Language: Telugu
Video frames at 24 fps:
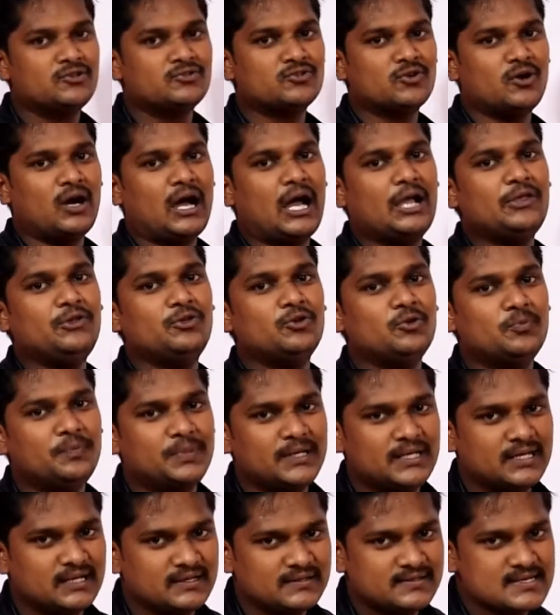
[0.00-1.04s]
సో
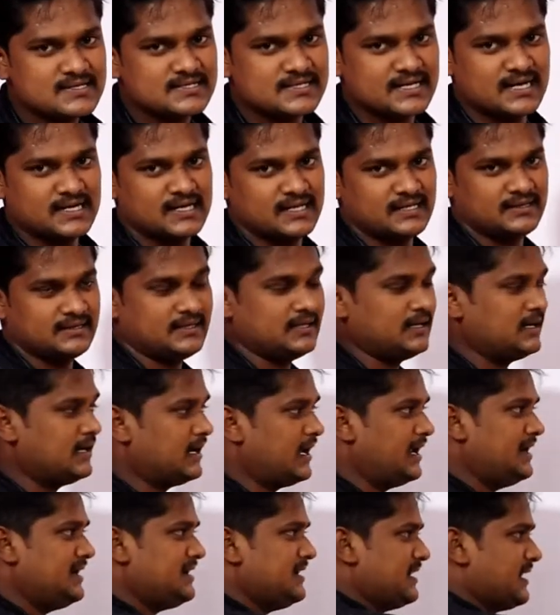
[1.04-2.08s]
ఐయుపిఎస్సి స్టార్ట్ అయింది
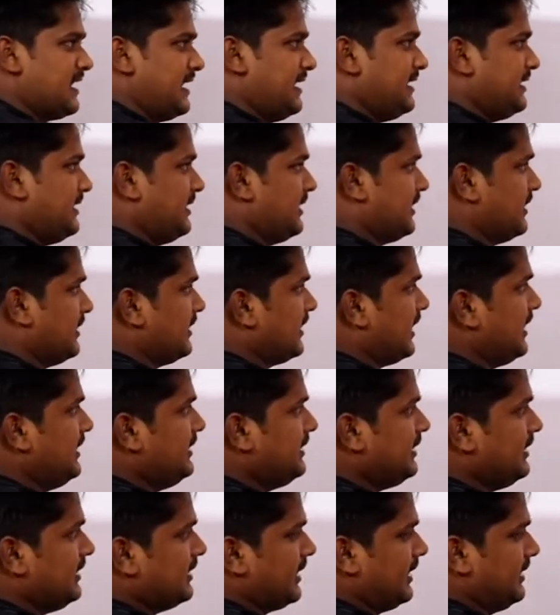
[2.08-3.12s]
నైన్టీన్ నైన్టీన్
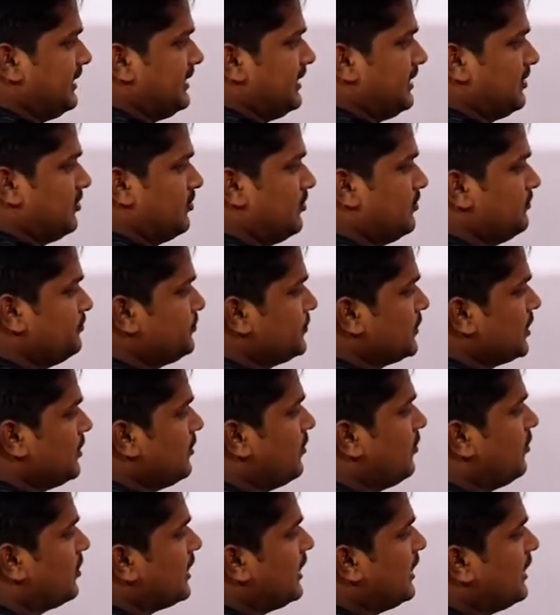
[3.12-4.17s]
నైన్టీన్ నైన్టీన్లో
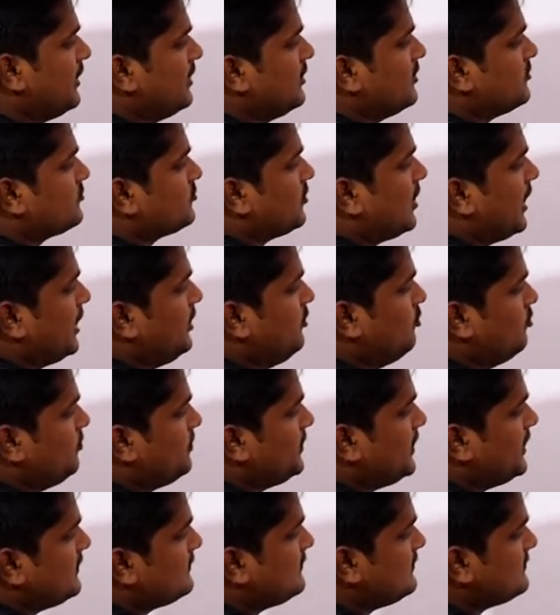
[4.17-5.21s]
ఓకే సో
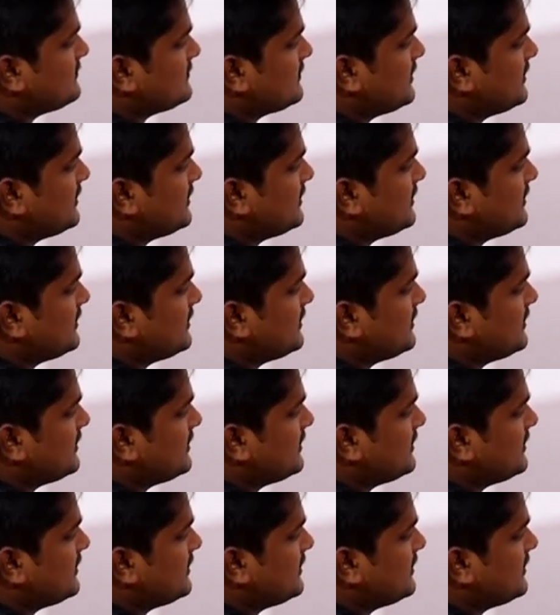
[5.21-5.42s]
ఐయుపిఎస్సి ఈజ్